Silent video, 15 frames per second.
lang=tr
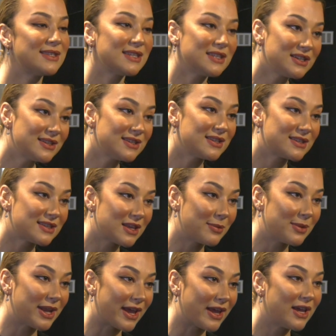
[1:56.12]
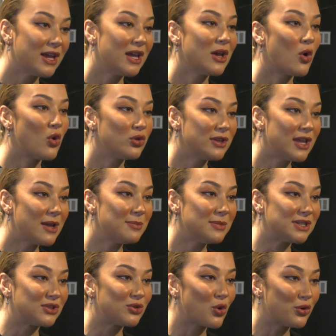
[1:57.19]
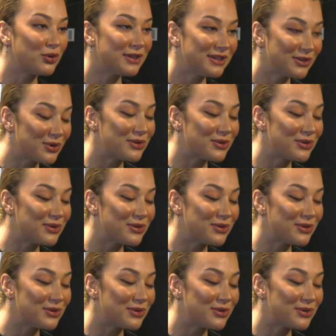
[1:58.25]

Sinir sistemine önden bir gönderi